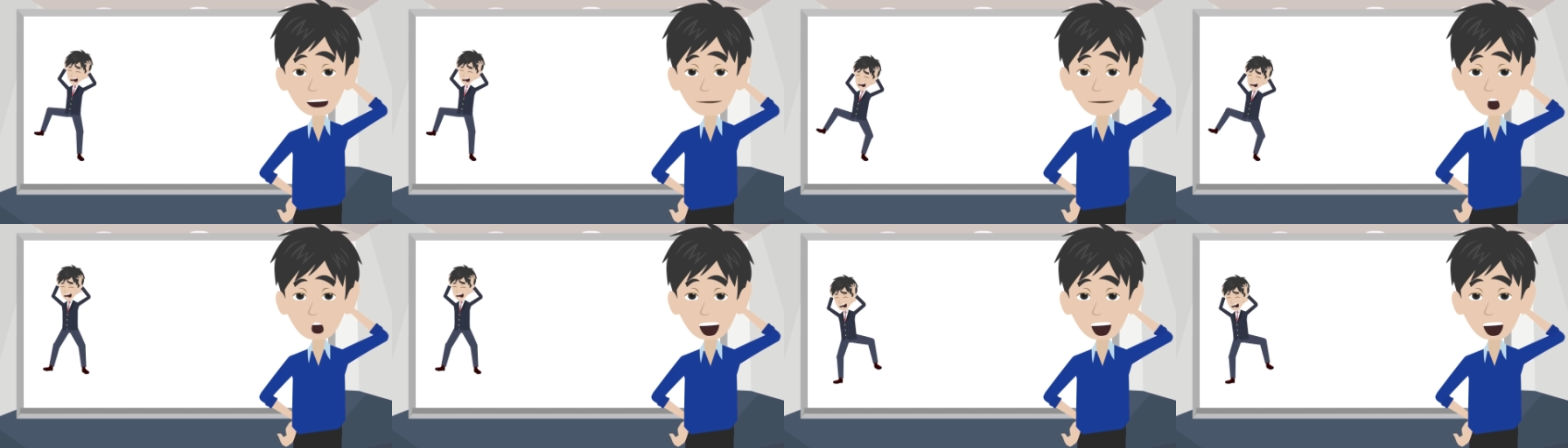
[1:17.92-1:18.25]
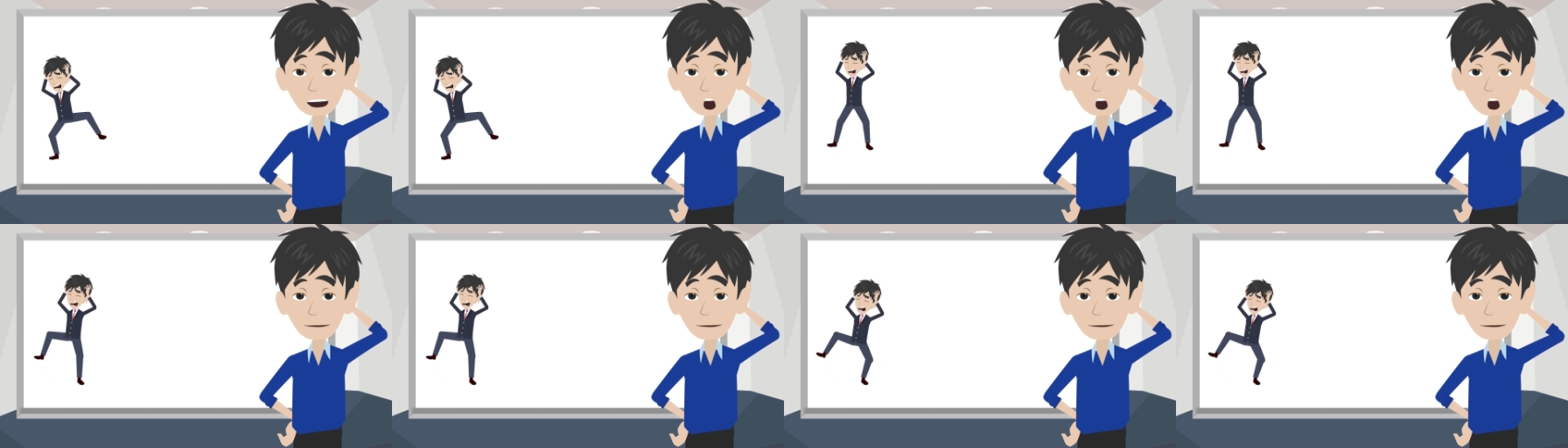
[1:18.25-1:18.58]

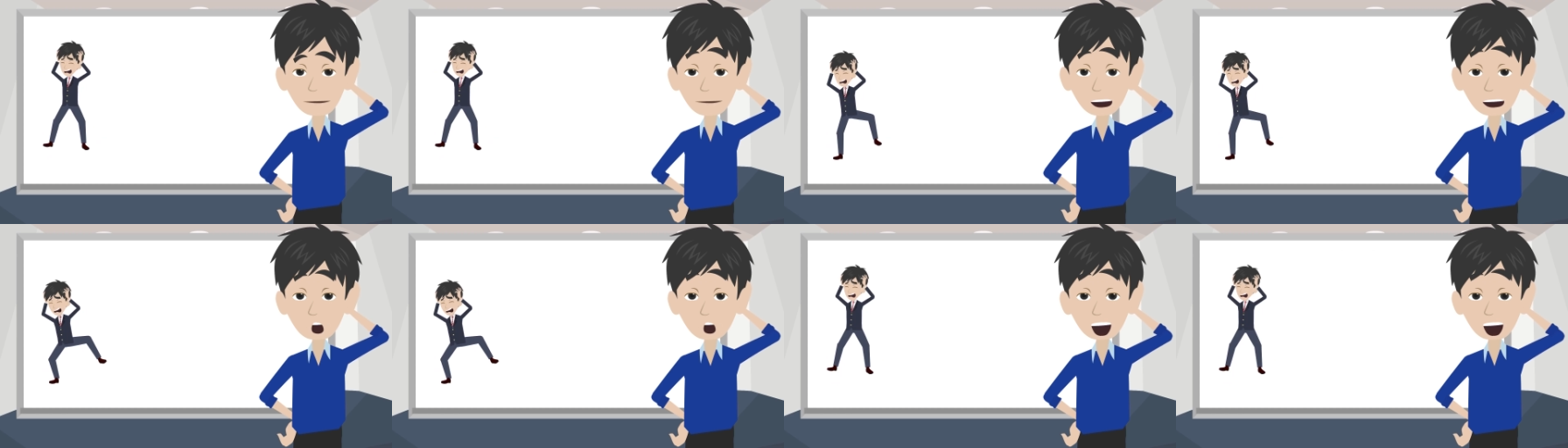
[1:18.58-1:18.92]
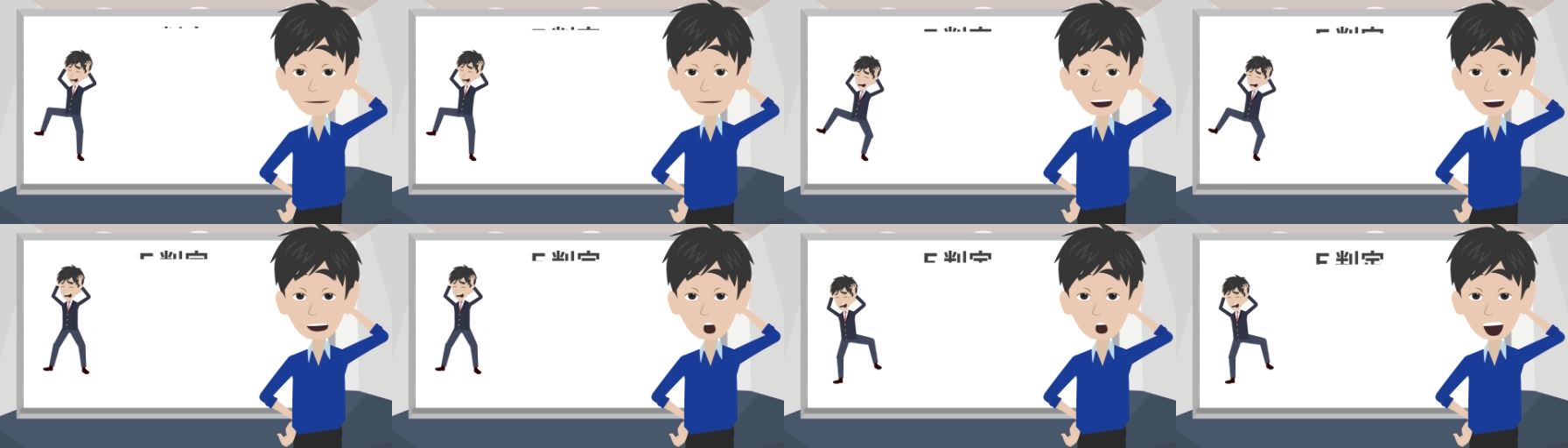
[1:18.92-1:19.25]
で、これはやば
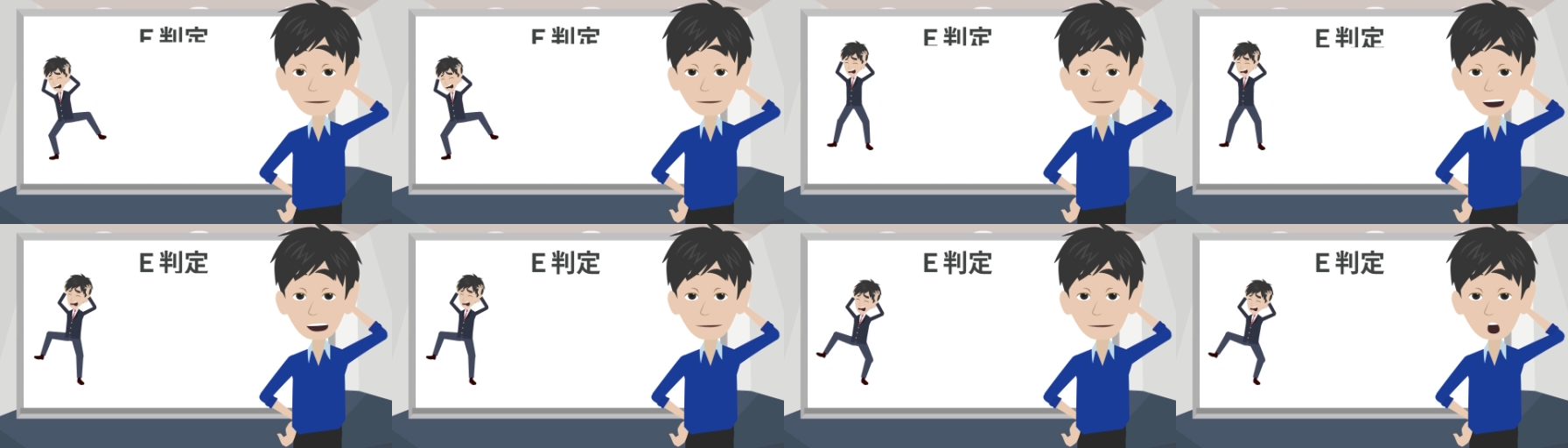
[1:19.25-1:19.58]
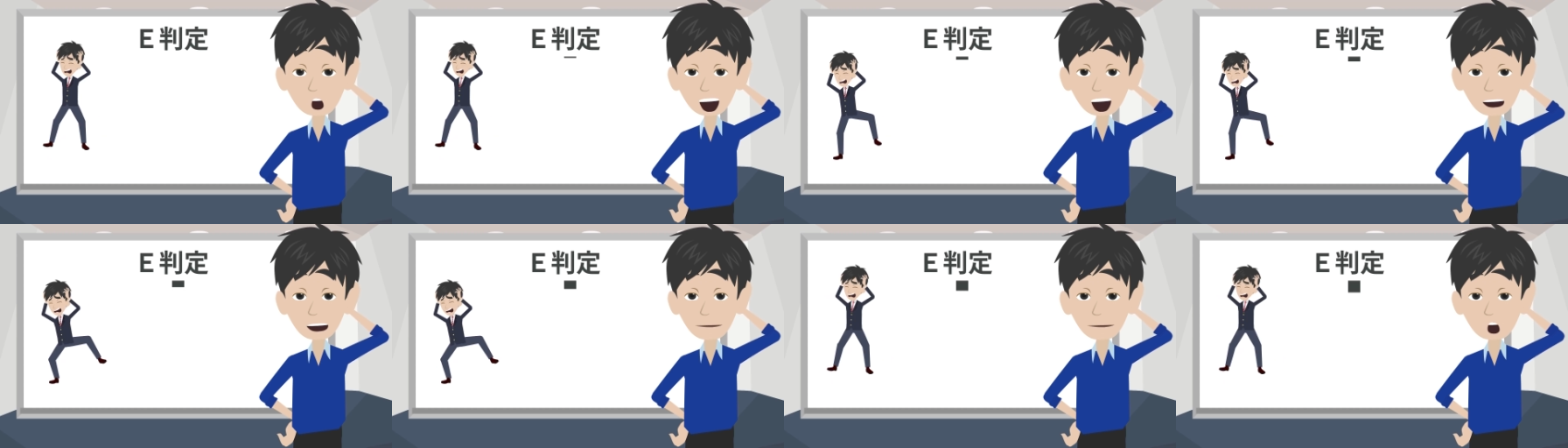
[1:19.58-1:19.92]
いなって思っ
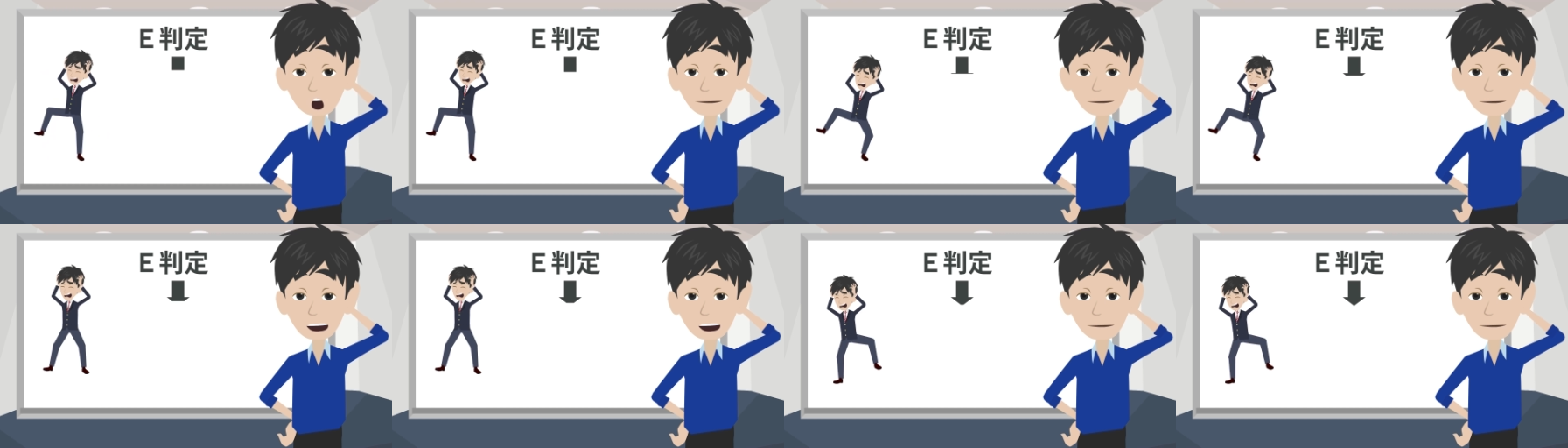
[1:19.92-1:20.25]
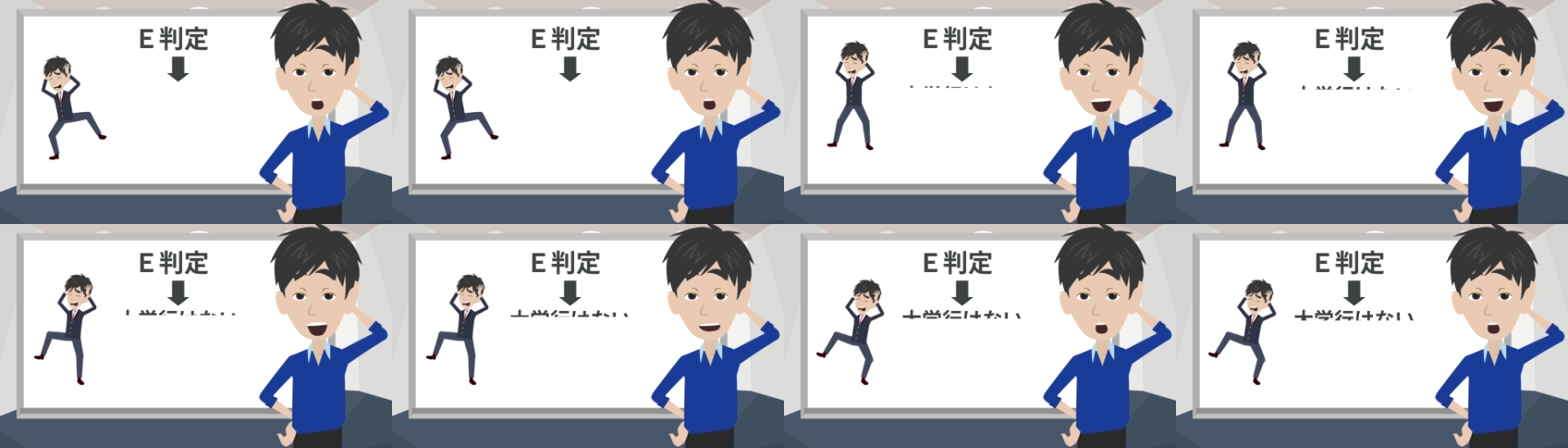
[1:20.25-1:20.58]
たね。
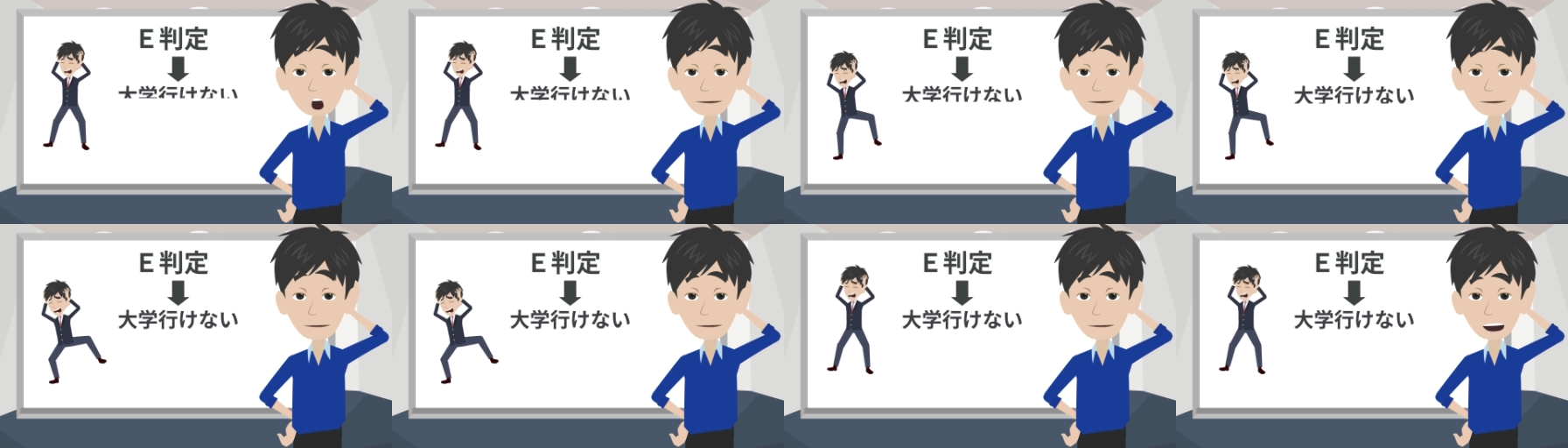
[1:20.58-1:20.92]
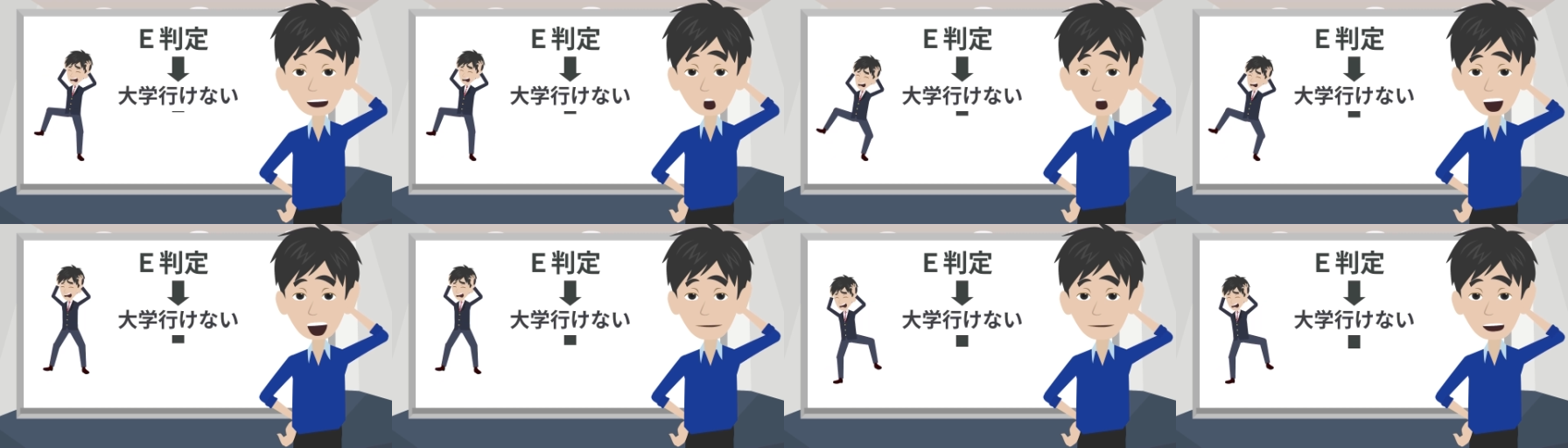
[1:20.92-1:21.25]
大学行
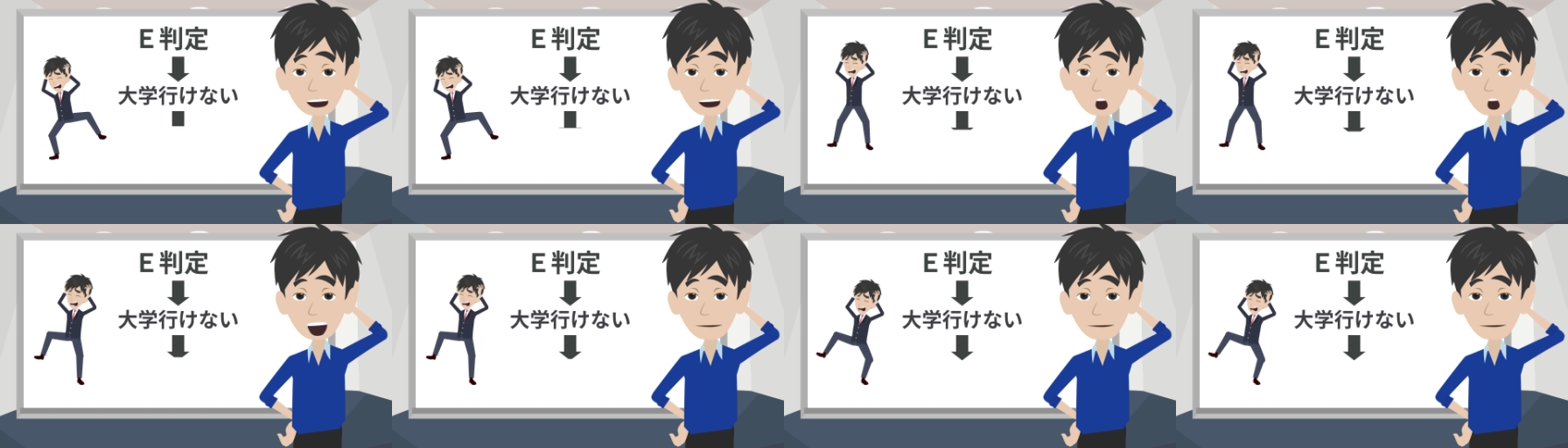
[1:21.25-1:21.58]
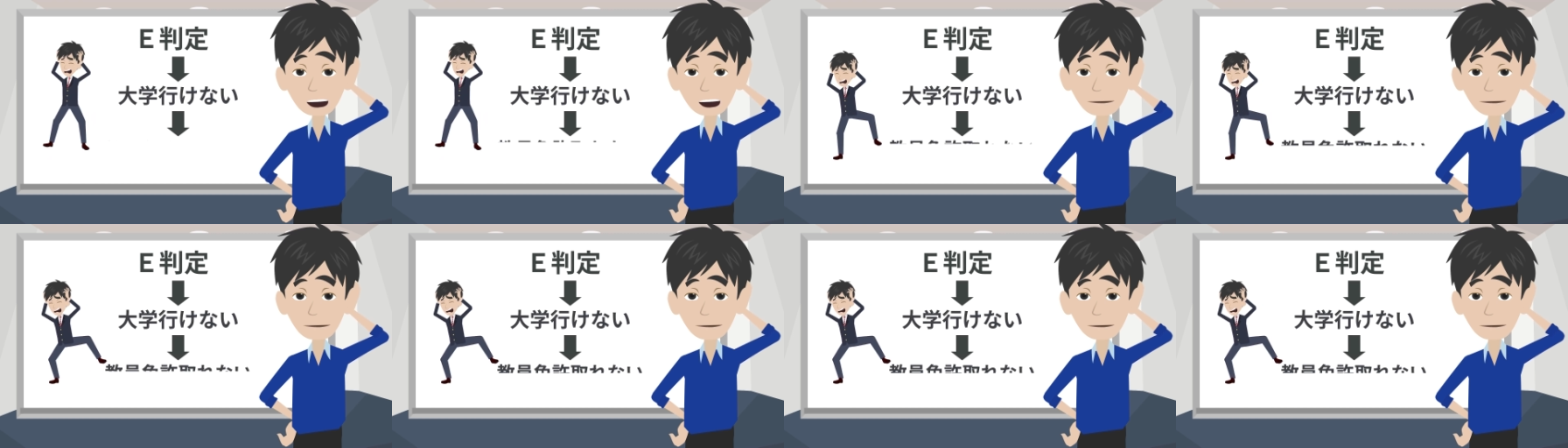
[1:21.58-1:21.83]
けないぞと。